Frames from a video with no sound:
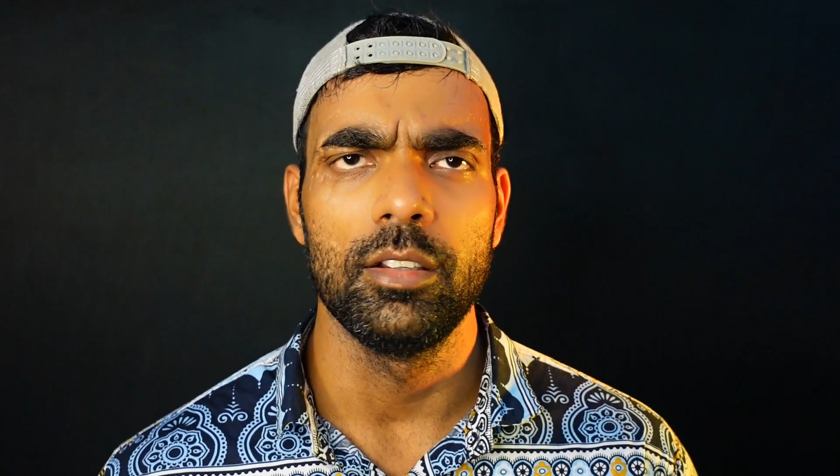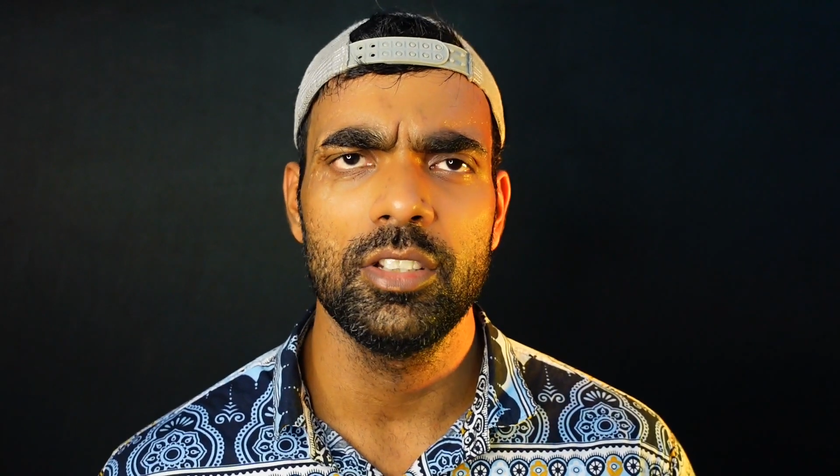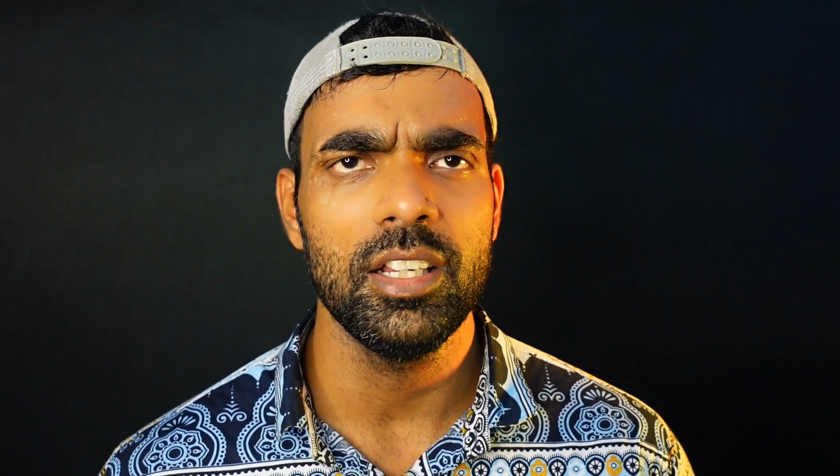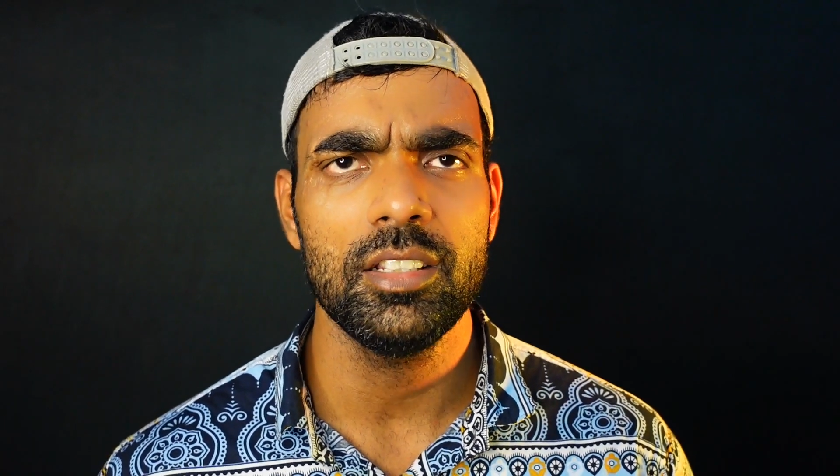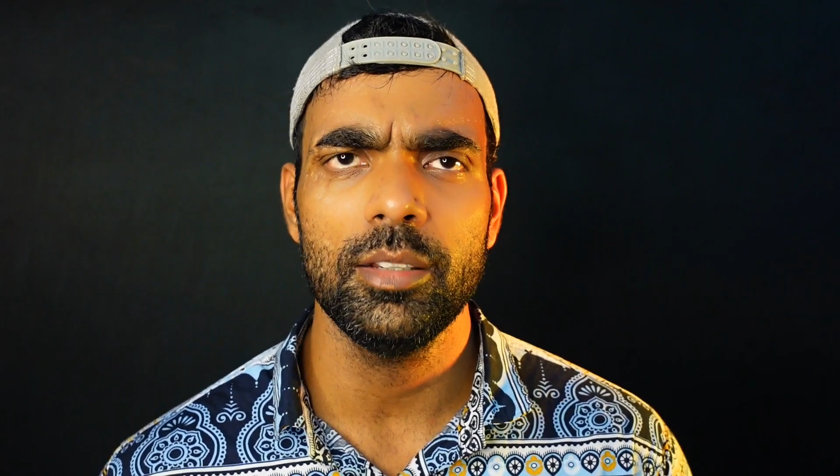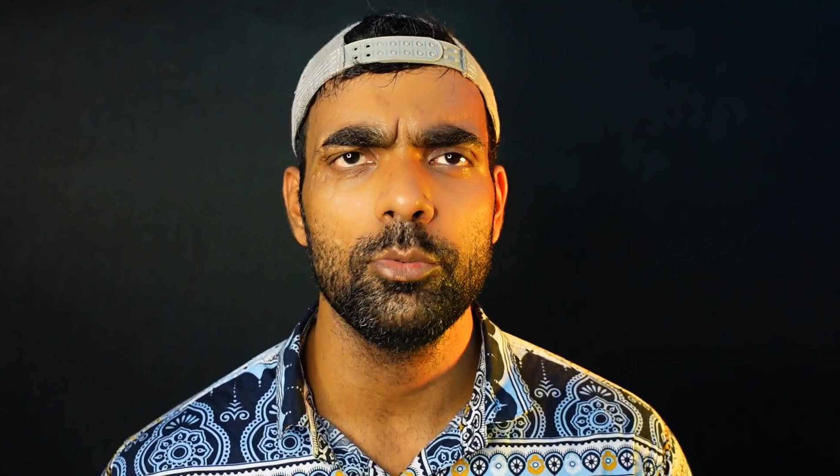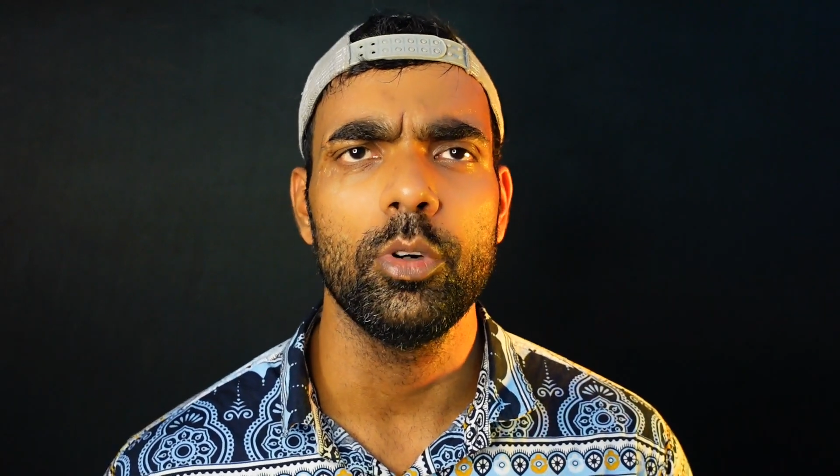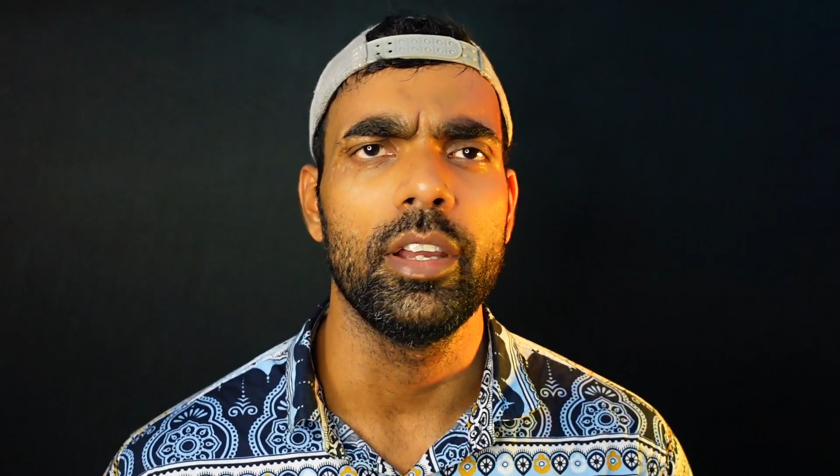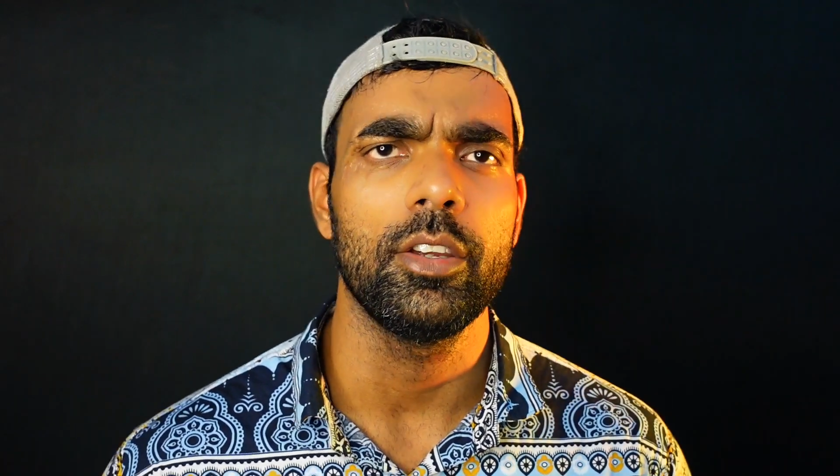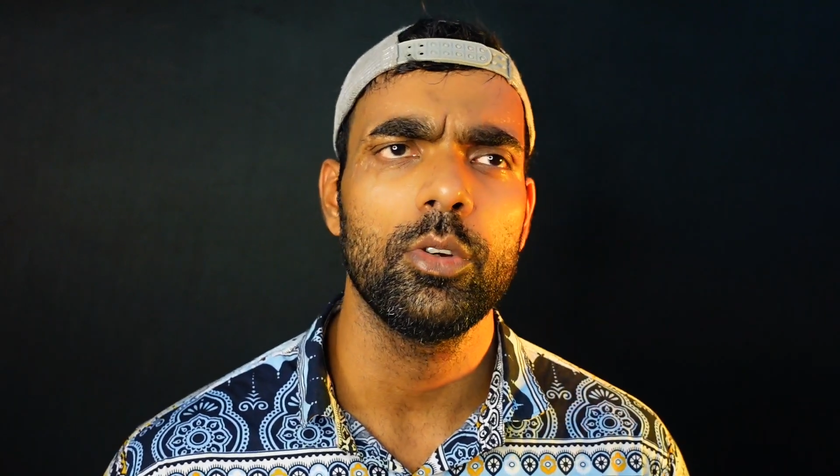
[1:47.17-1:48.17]
चांस तब तो
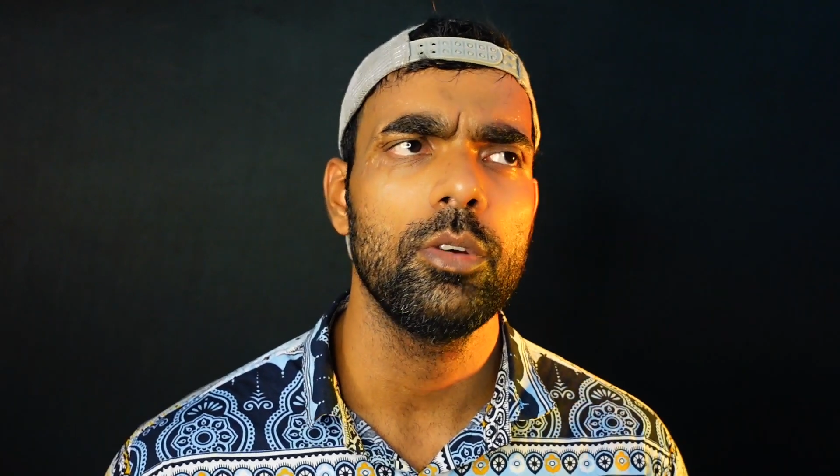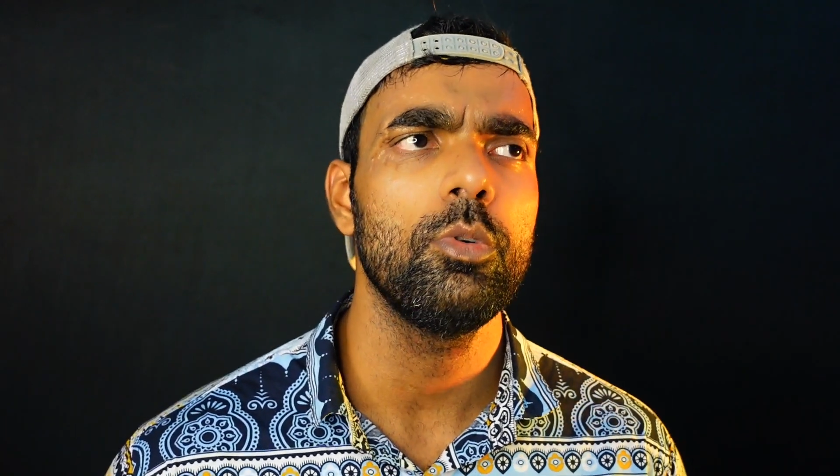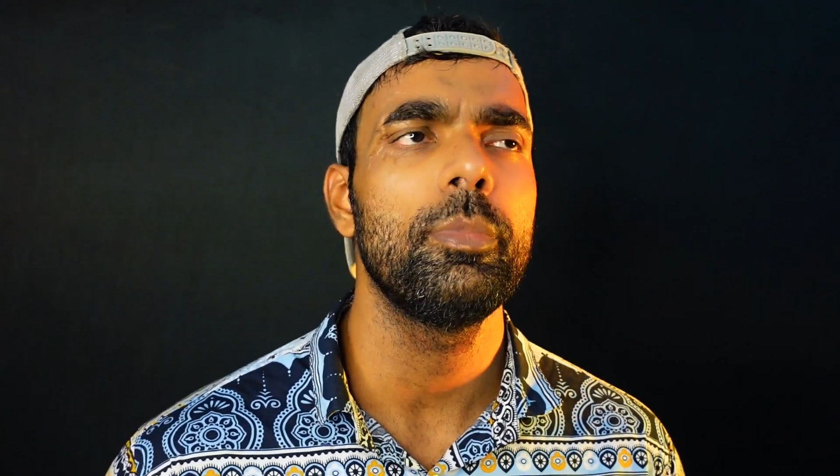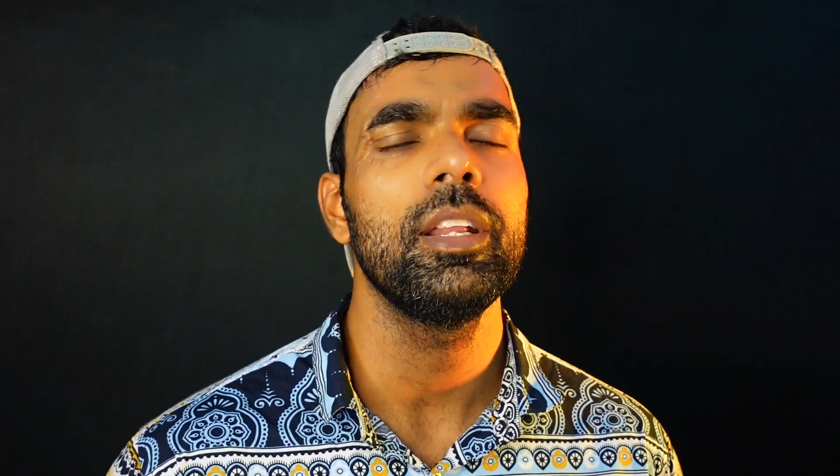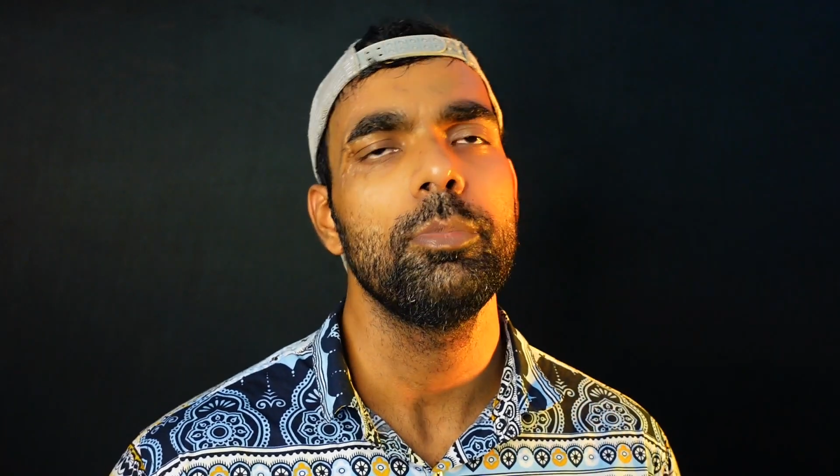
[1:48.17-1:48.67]
है क्योंकि वो बड़ी